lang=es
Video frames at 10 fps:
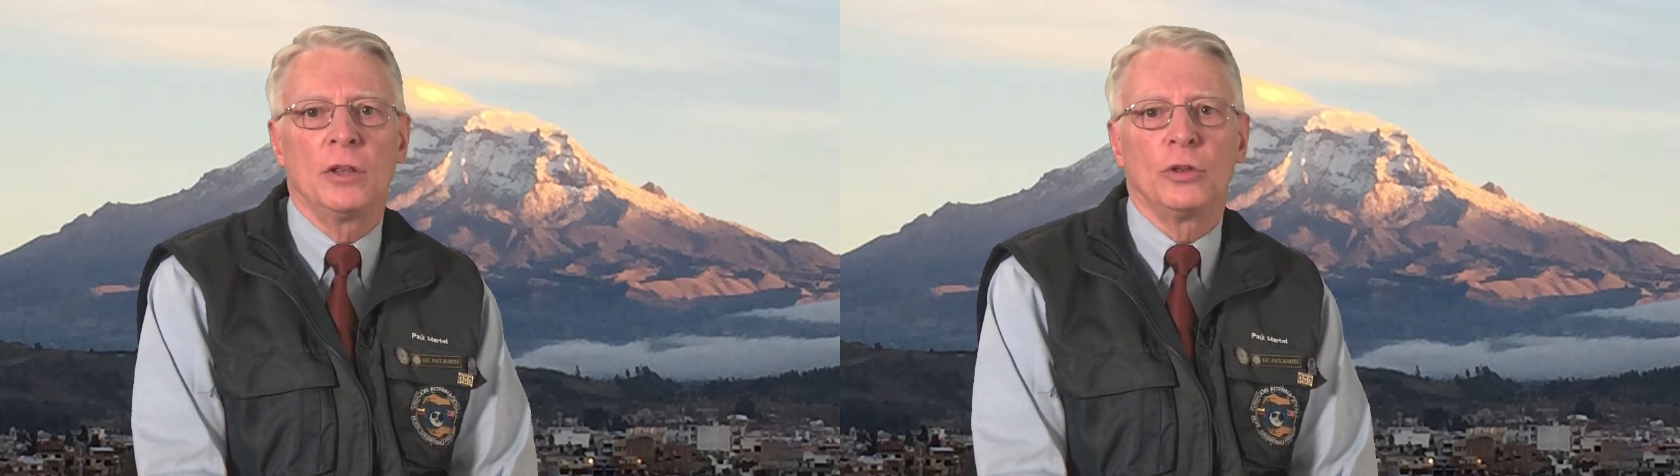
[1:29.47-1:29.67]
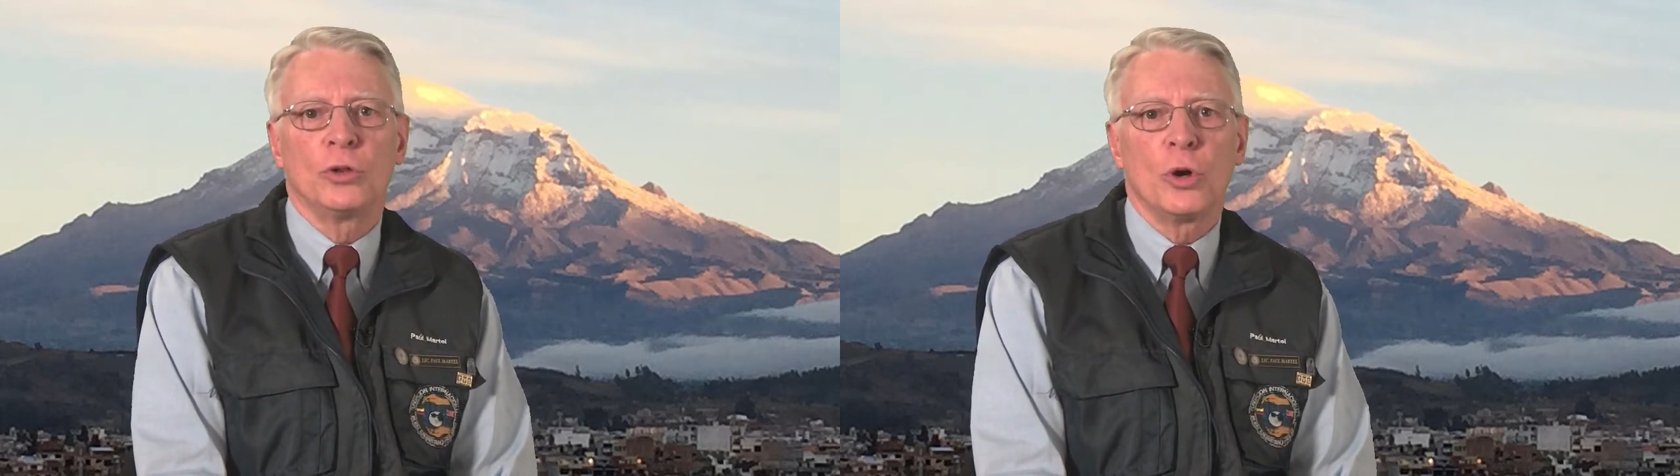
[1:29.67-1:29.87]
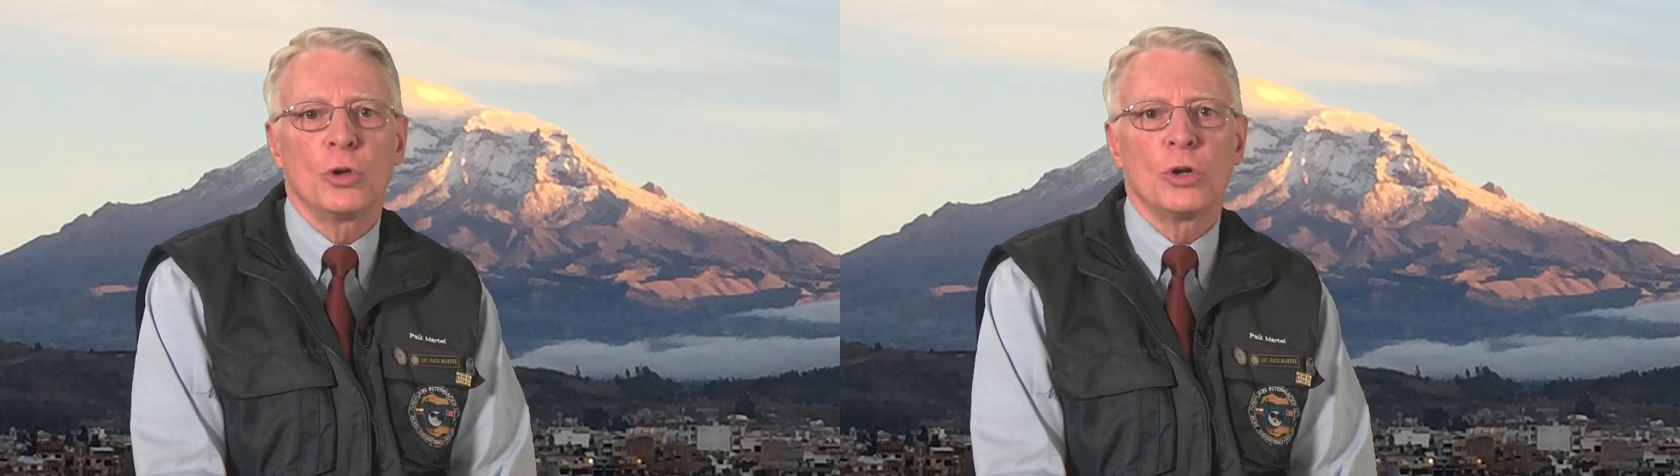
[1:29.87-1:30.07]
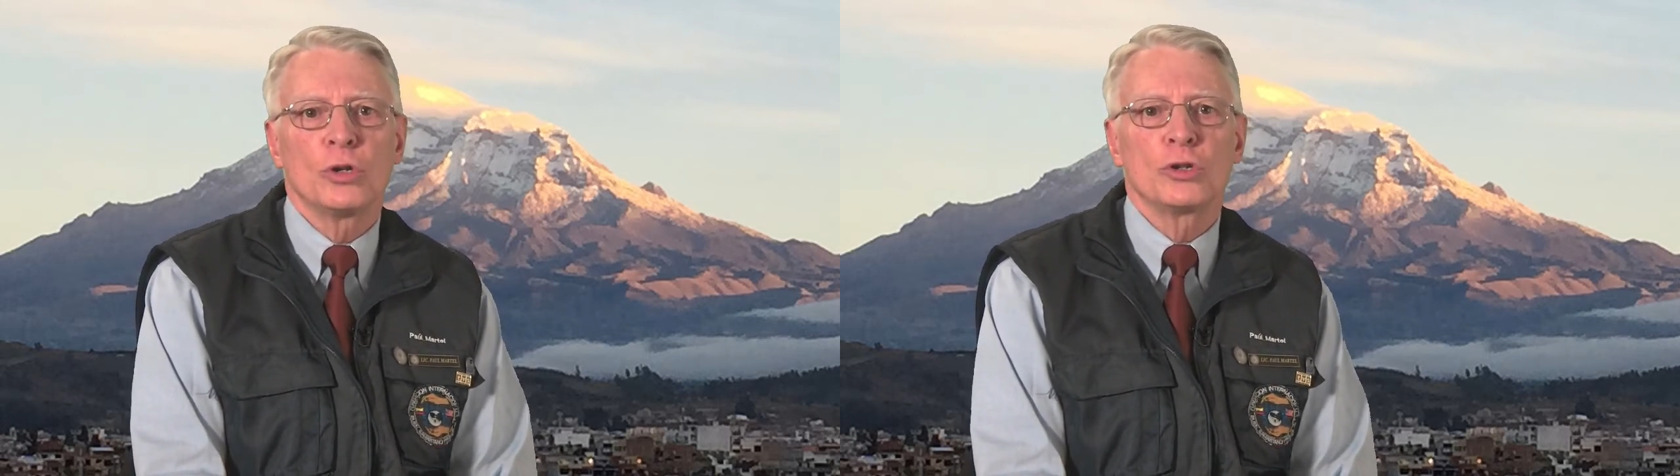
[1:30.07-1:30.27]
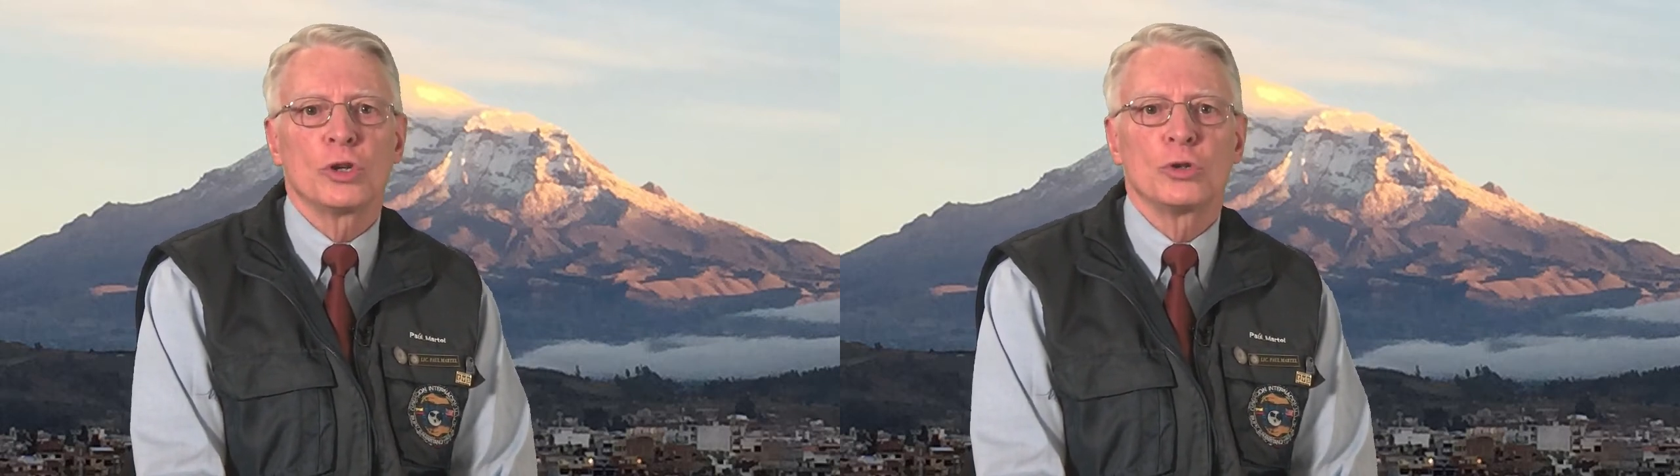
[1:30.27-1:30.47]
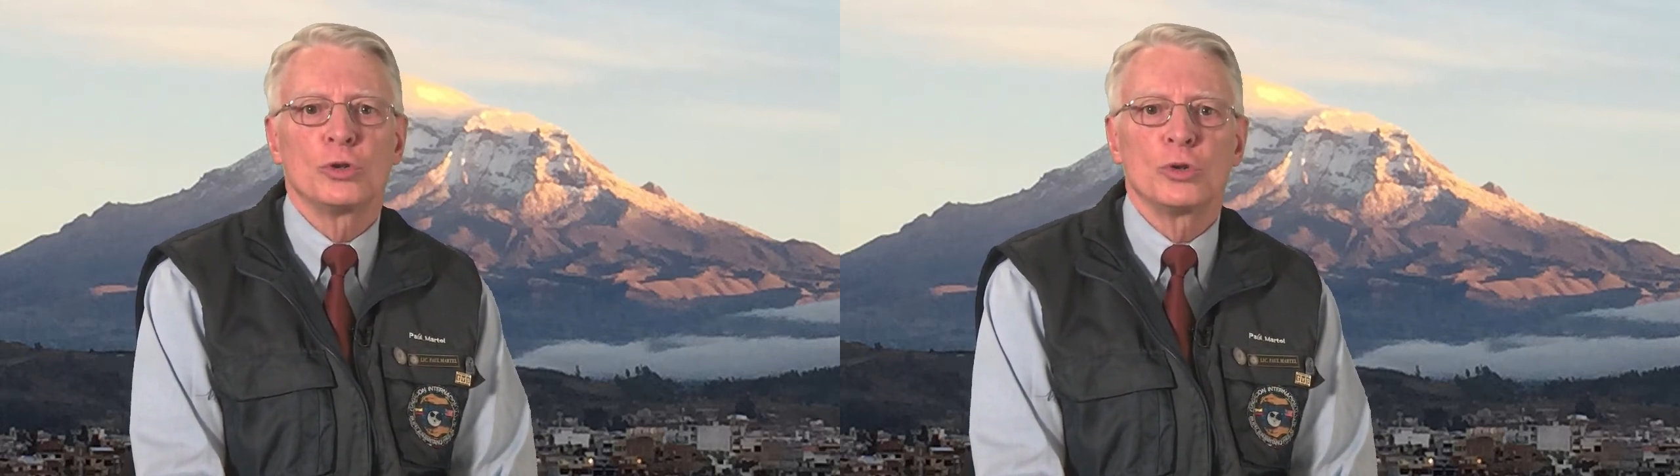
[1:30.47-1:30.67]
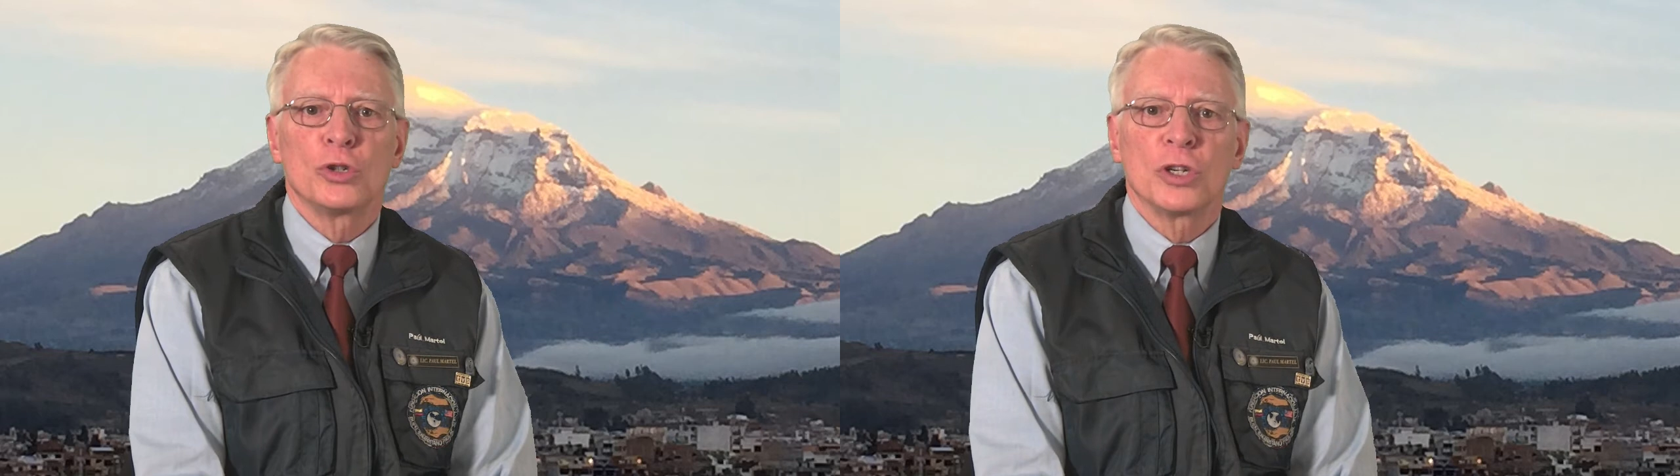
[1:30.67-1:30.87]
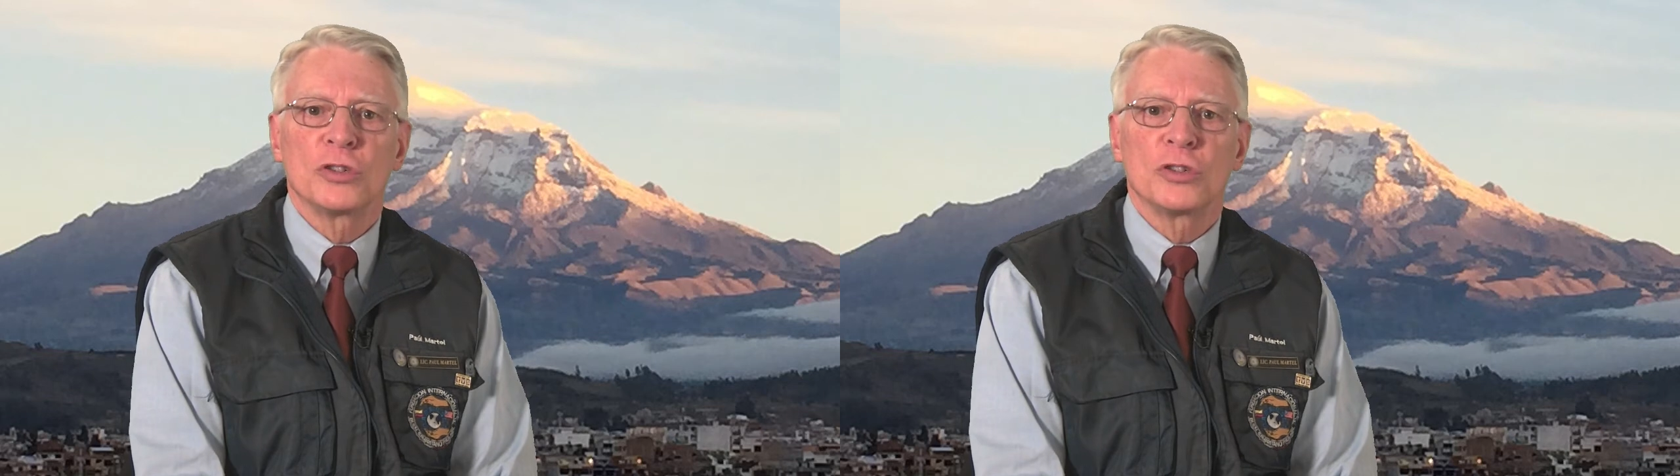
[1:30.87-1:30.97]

en todos sus